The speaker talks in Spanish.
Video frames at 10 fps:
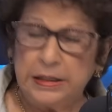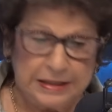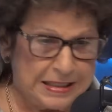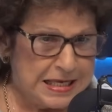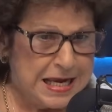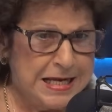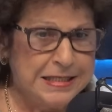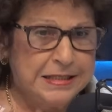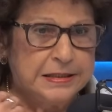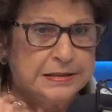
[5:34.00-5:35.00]

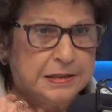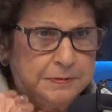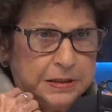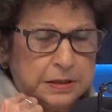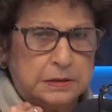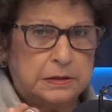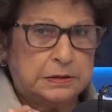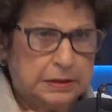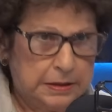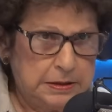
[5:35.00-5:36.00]
tiene que saber,
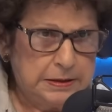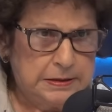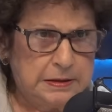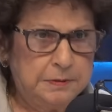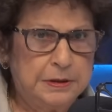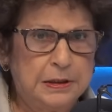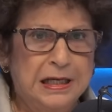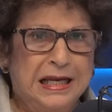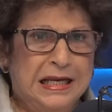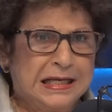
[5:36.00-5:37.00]
tiene que saber
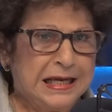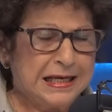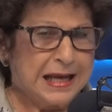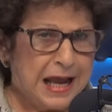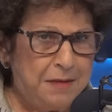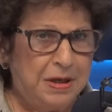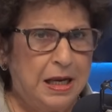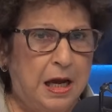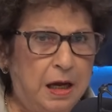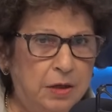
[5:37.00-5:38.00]
que
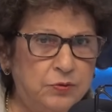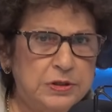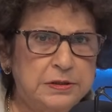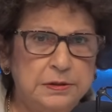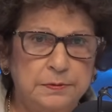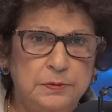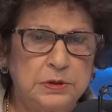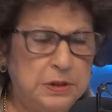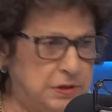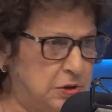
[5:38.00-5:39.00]
Kamala Harris
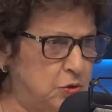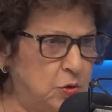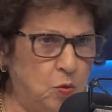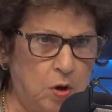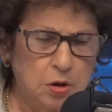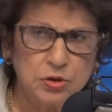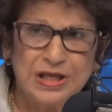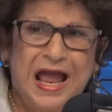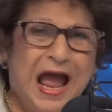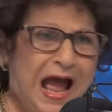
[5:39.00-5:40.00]
el señor Walls
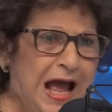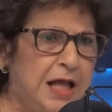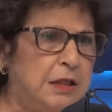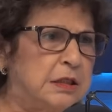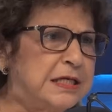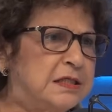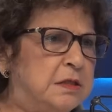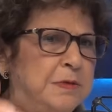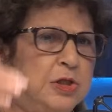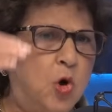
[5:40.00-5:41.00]
han
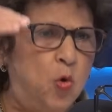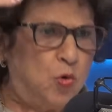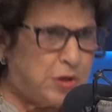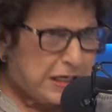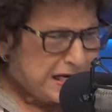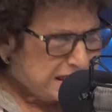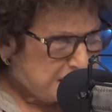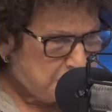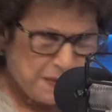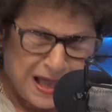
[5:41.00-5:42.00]
recibido un
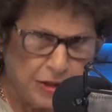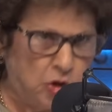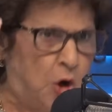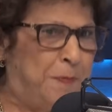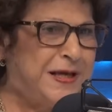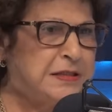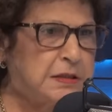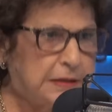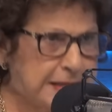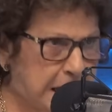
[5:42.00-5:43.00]
respaldo
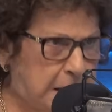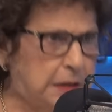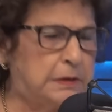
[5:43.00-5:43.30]
bestial